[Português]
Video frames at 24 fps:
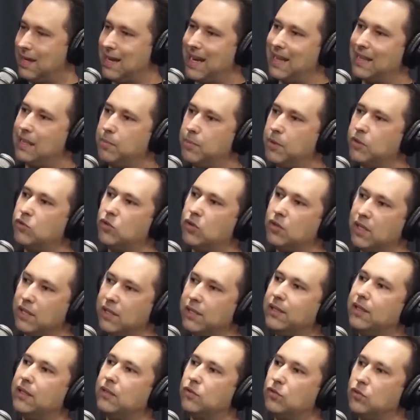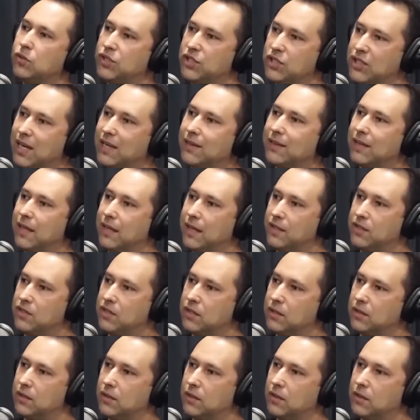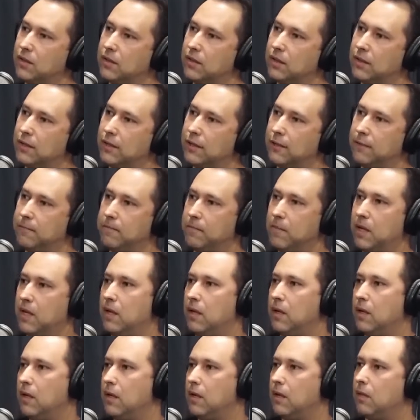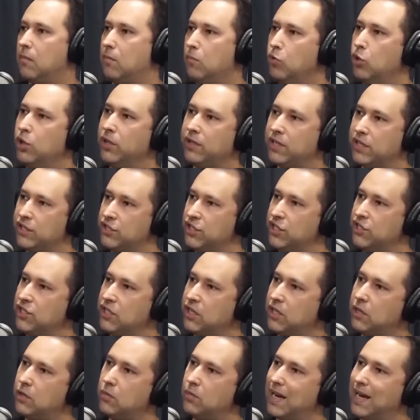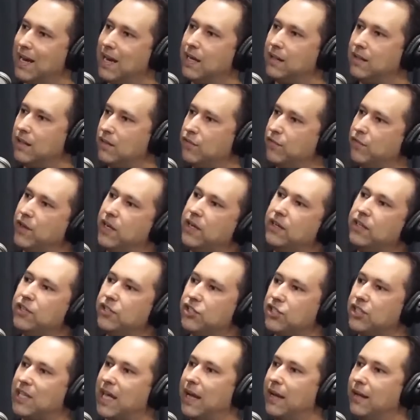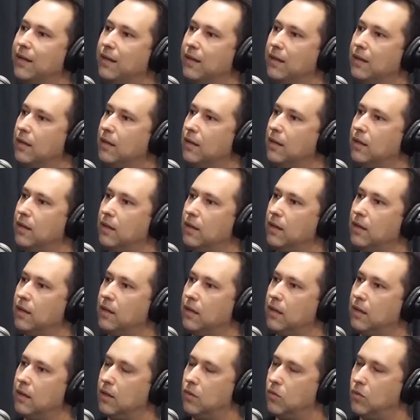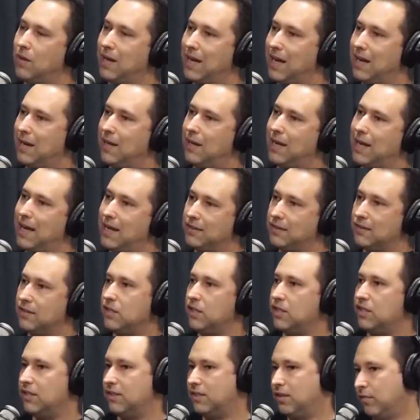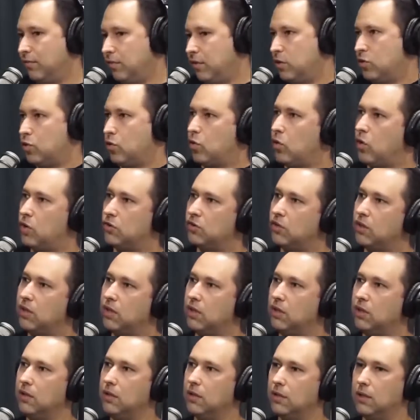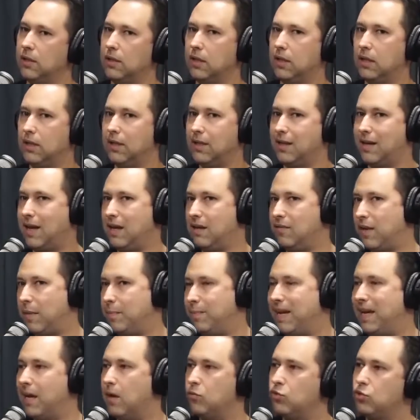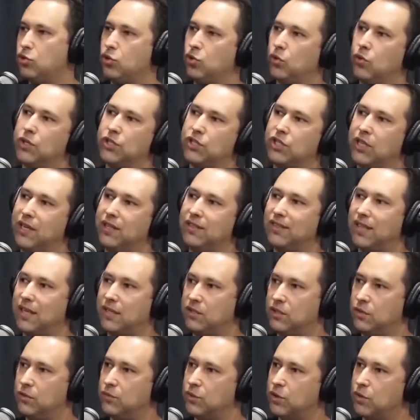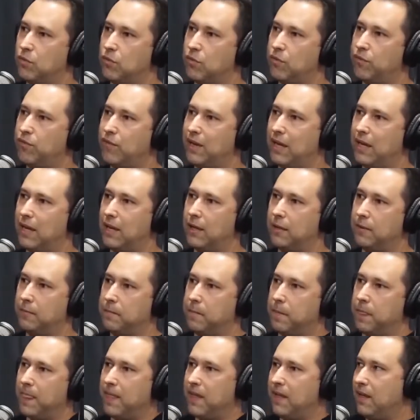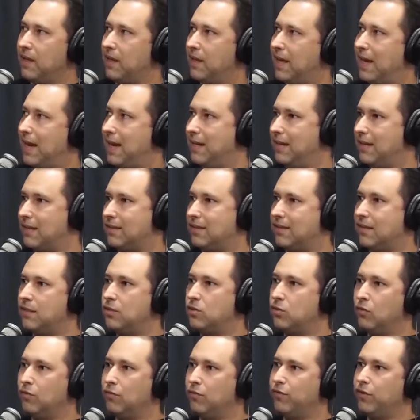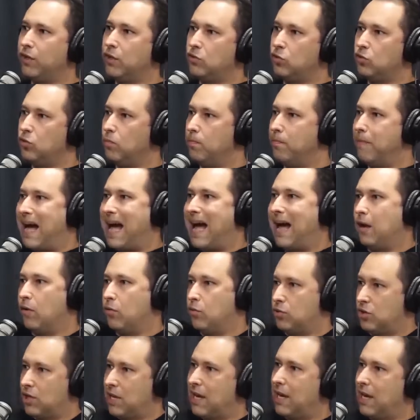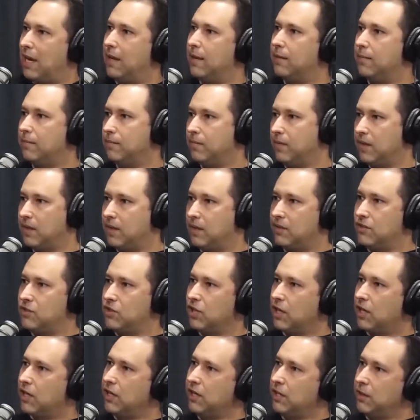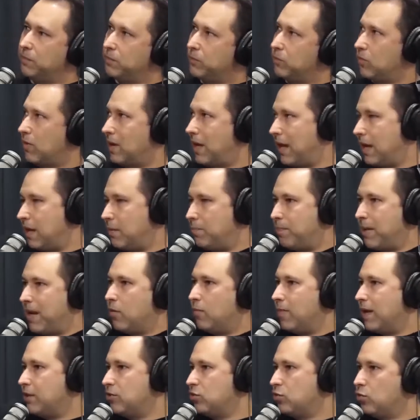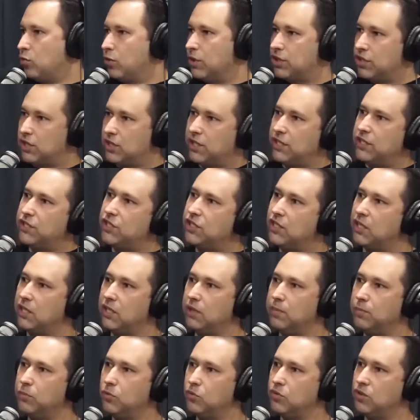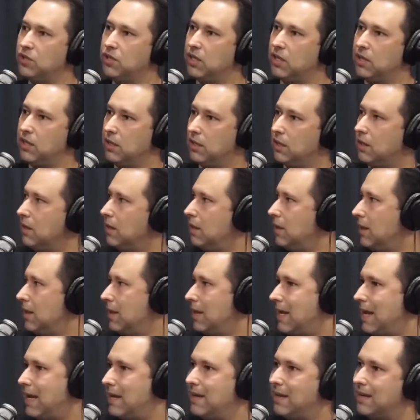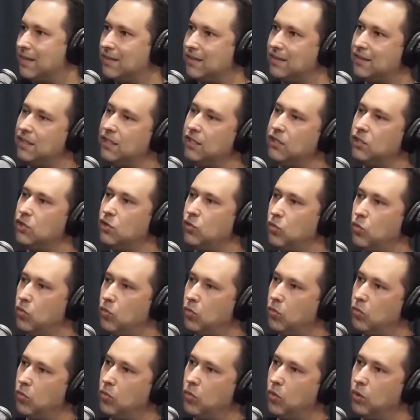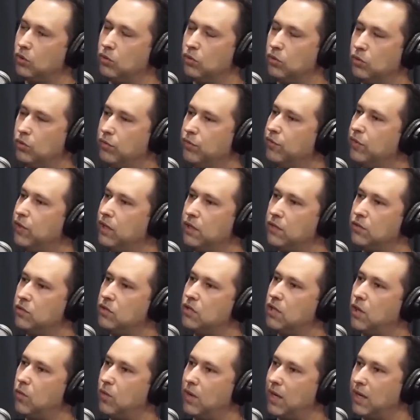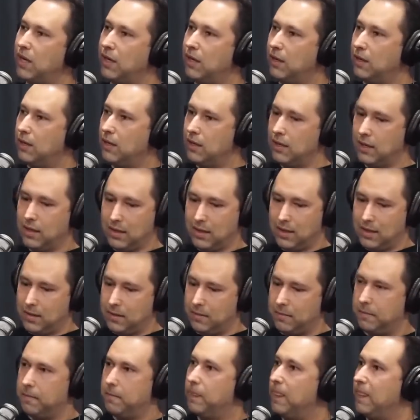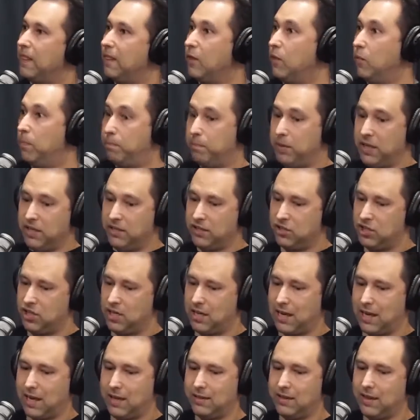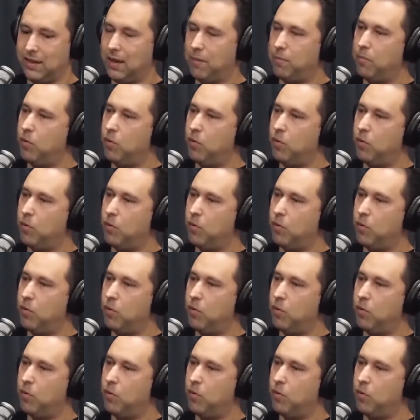cada pessoa tem que ter a sua estratégia. Né? Muita gente cria uma carteira Frankenstein. O cara assiste esse vídeo nosso aqui. Aí ele vai pegar uns dois, três ativos que eu vou falar. Aí assiste um vídeo do Bagos lá, de cripto. Aí pega umas duas, três criptos dele. Aí assiste um, um outro vídeo de alguém. Do pitch. Do pitch. Aí daqui a